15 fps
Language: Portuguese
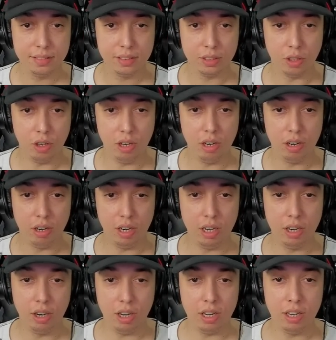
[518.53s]
Ó, ó,
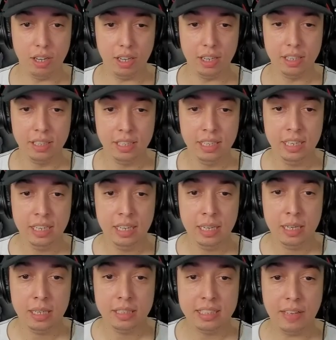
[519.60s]
ó, ó.
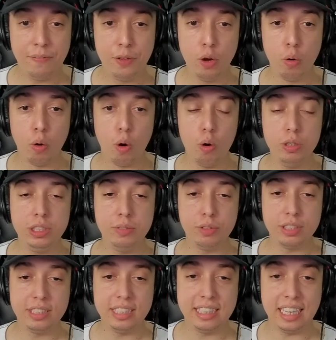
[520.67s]
Você viu onde
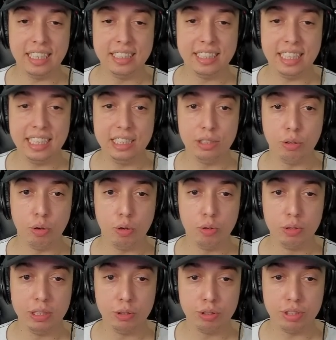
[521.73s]
você tá ah. andando,
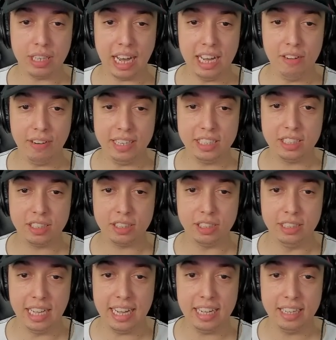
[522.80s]
os raios vai,
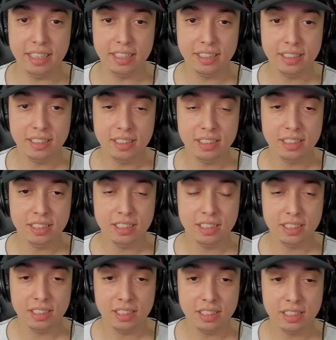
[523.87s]
né? É,
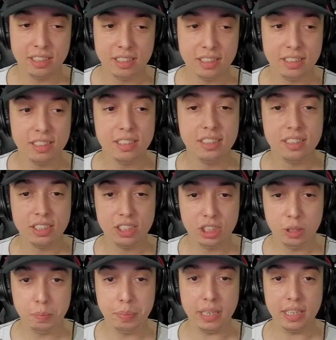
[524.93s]
teleguiado.
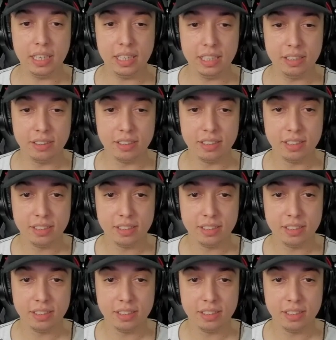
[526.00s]
Te pegando.